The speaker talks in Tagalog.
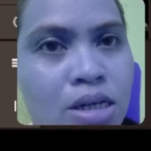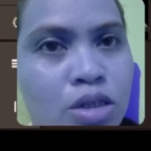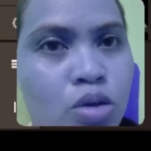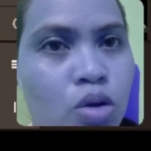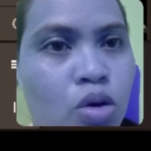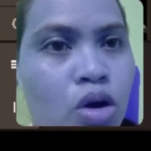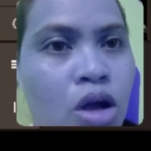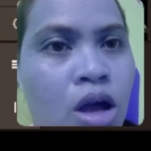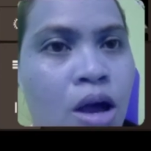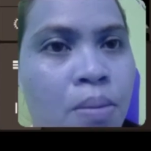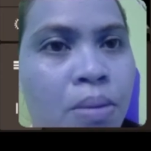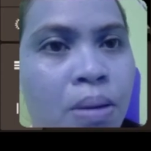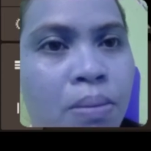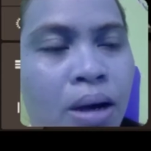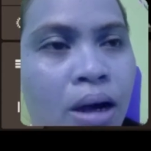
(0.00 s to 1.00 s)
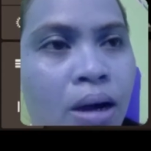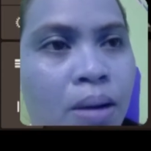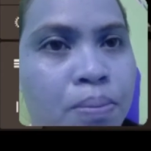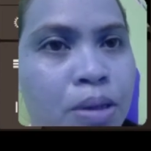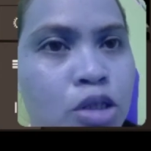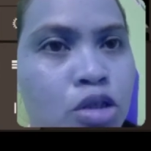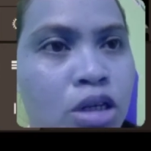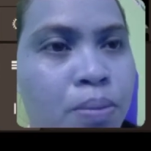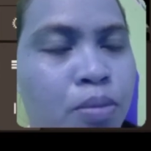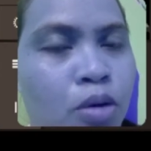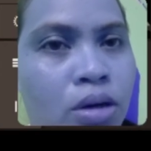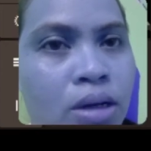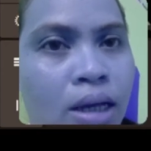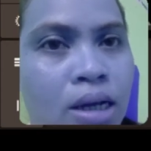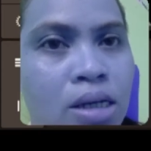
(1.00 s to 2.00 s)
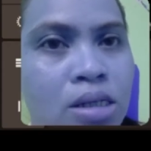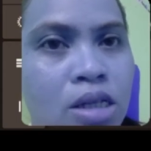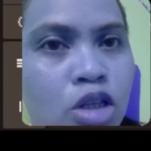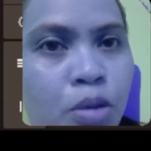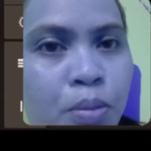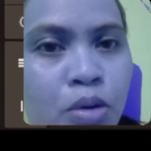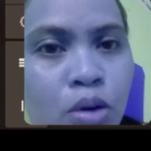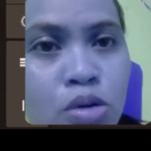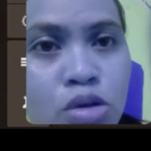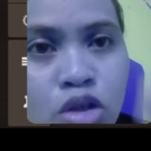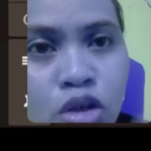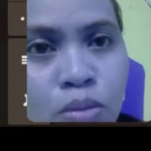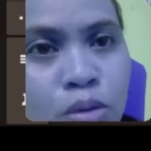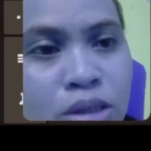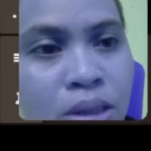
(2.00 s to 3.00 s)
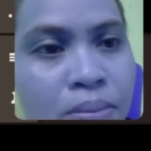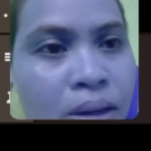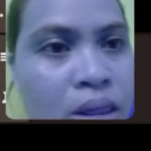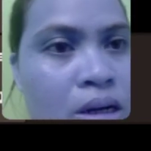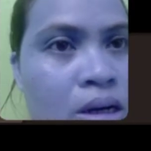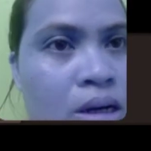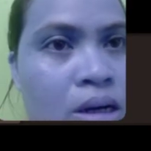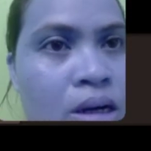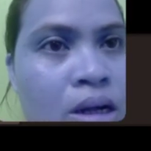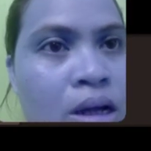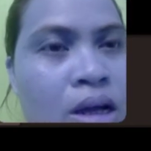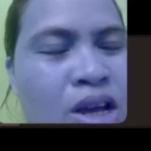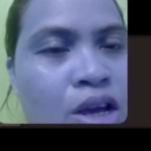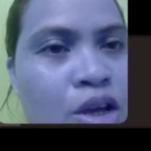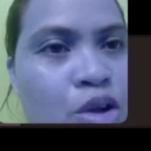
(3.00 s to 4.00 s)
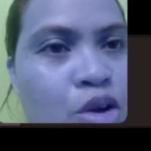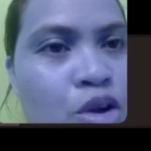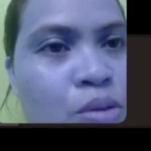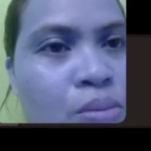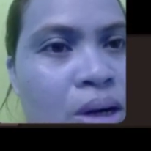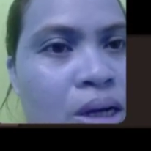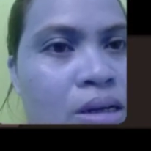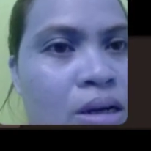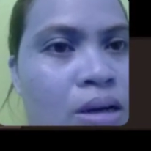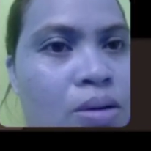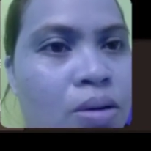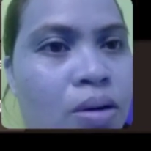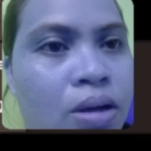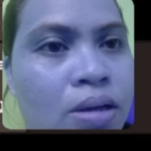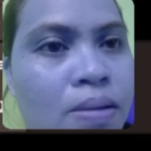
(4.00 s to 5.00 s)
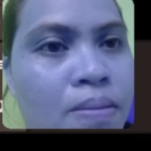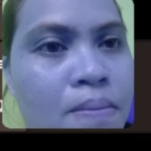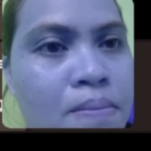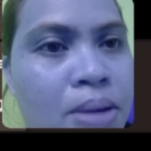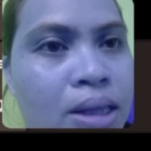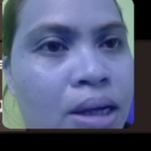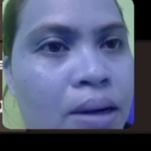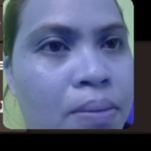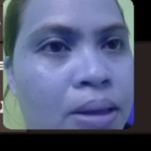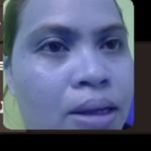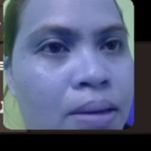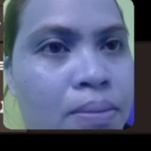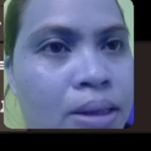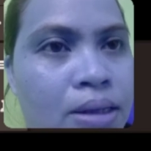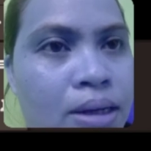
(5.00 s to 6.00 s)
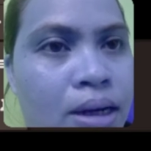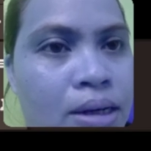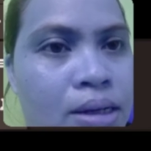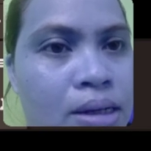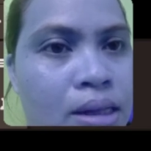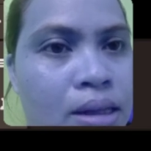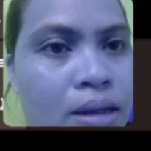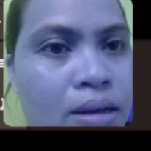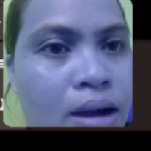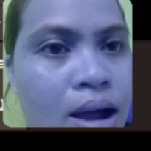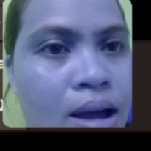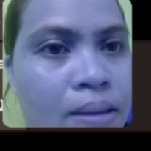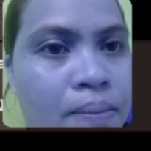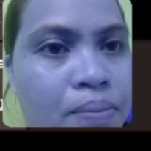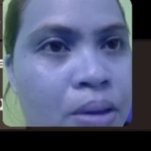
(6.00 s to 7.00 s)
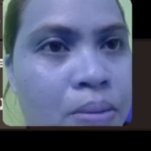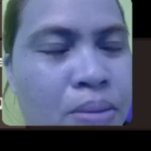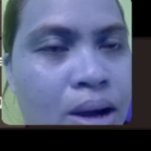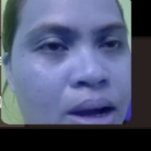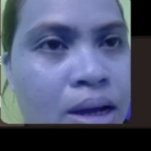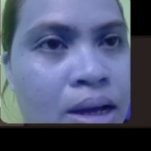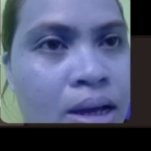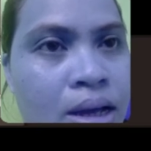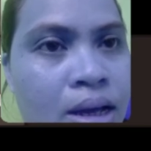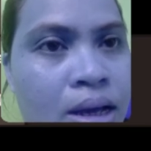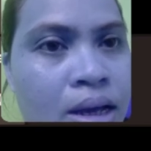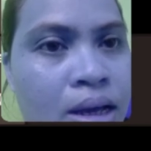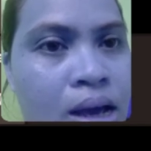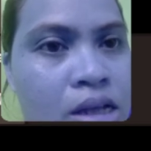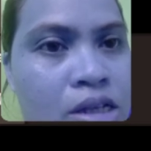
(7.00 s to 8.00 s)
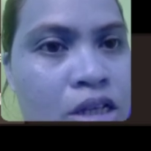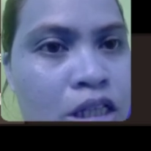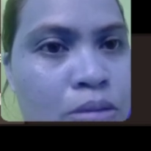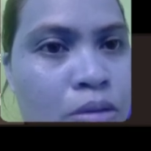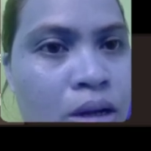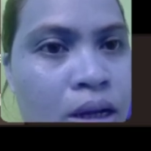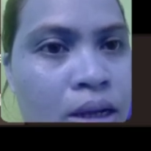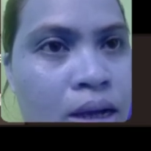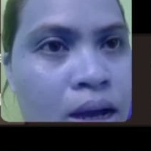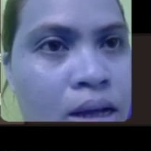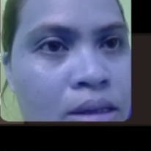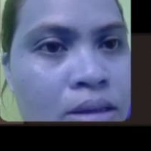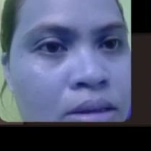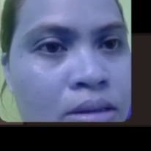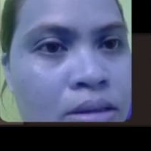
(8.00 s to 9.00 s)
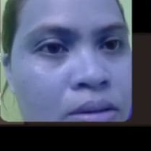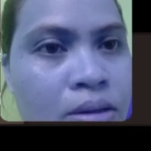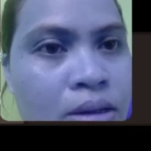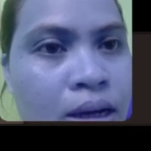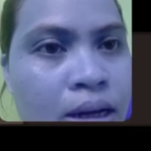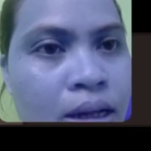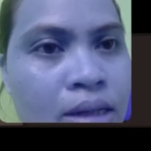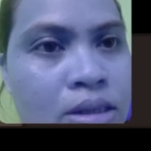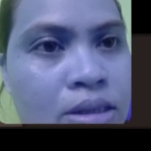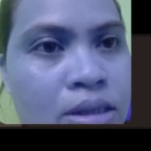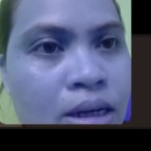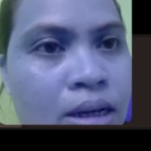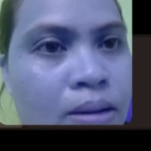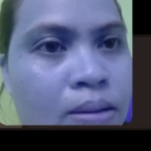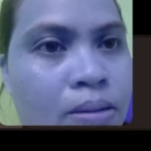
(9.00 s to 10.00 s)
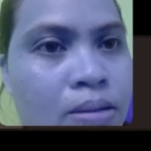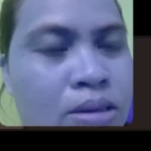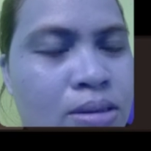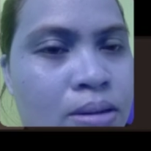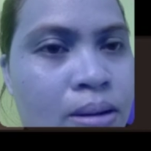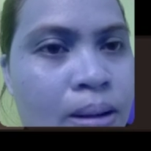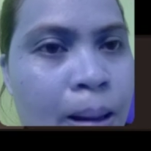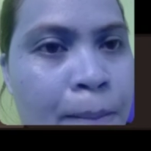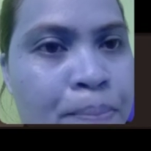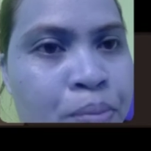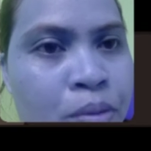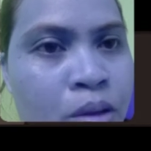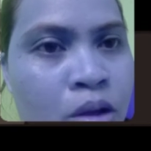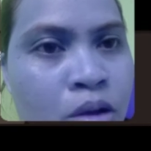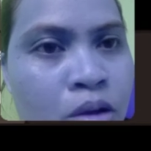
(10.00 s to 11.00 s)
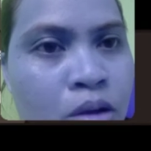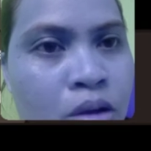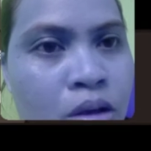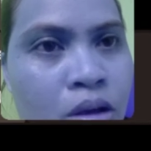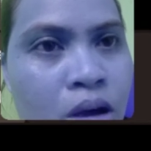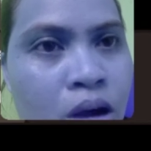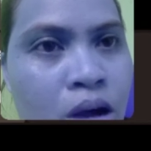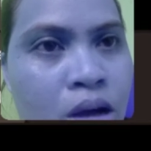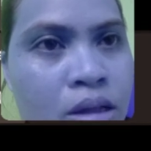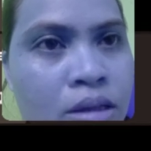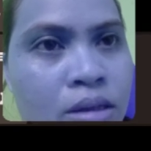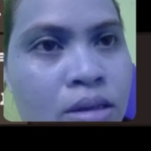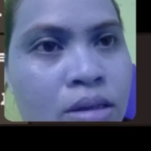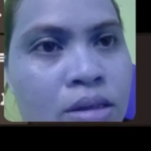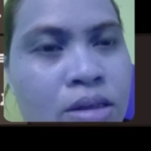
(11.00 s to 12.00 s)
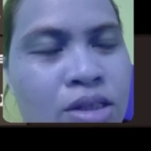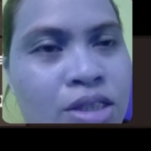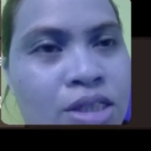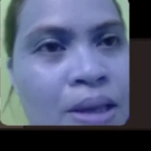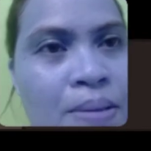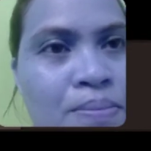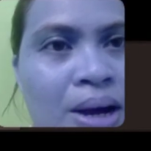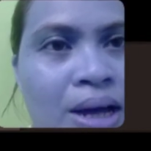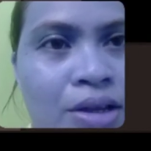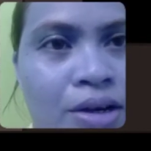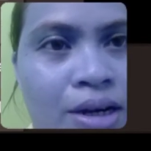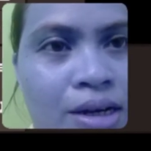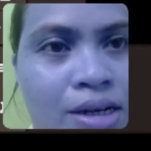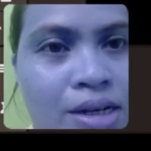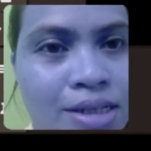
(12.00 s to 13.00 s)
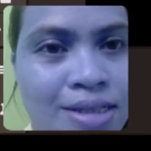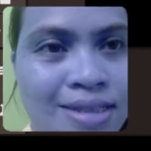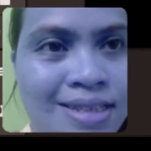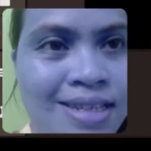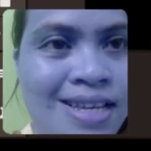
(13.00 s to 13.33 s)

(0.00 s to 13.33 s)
So, may mga picture na po ako na-erase dito pero gusto ko po si mother. Yun yung mother ko. Yung mother, mother, mother earth. Yan, ba diba? I-adjust mo lang yan. Kunyari, andyan. Oh, so, yan. Si mother earth.